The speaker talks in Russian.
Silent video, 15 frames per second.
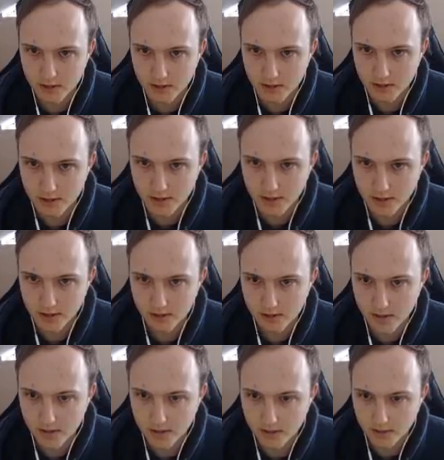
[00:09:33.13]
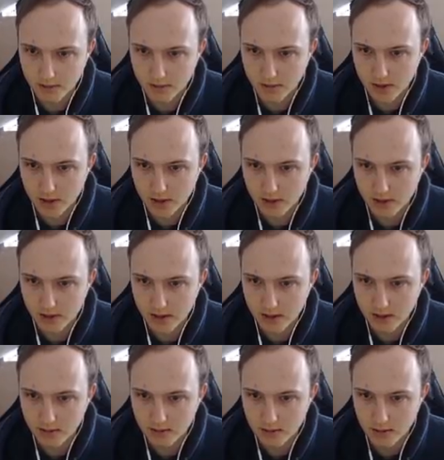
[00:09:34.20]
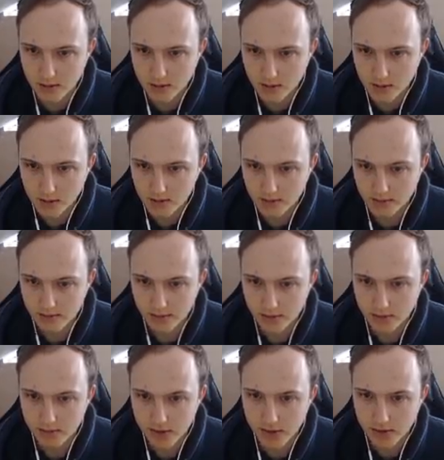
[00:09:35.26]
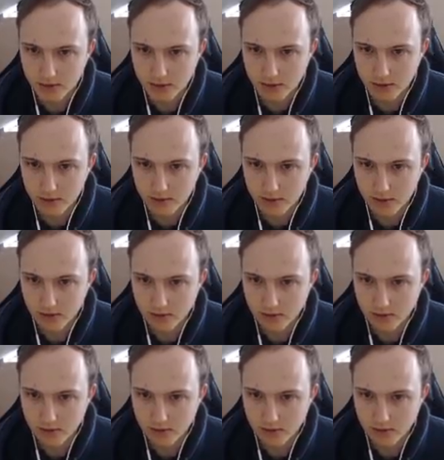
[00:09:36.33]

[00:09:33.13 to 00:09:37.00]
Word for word: 25 секунд до конца. Выжимаем овер.